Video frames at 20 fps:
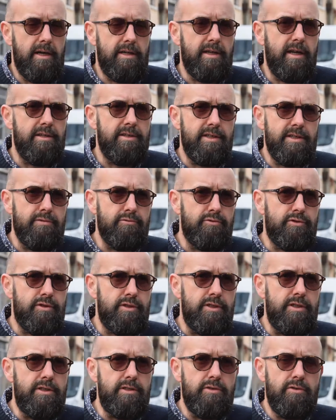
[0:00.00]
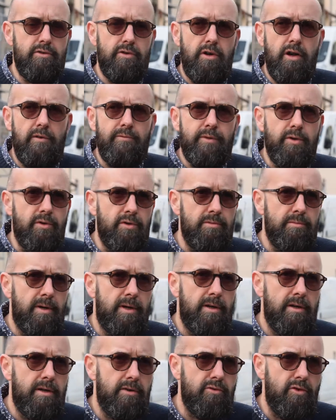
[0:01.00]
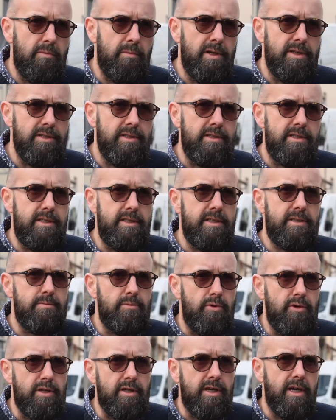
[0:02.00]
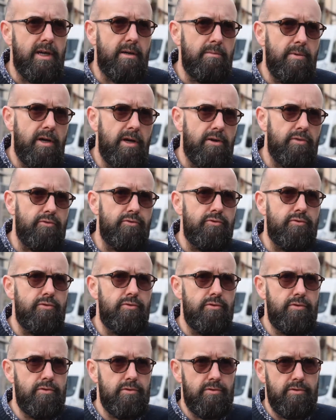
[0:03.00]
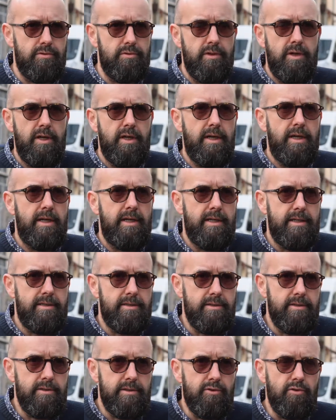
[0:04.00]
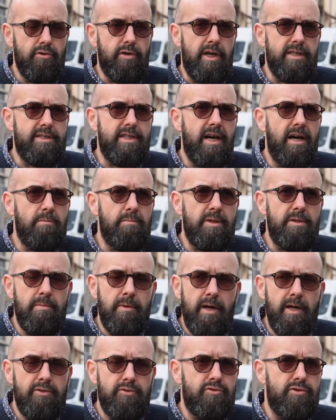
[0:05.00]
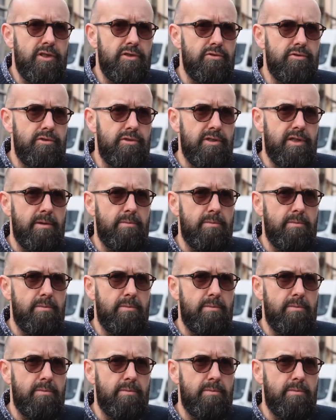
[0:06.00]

a regardé aussi l'environnement, l'urbanisme, les câbles, la rue. et donc assez rapidement, il nous a donné une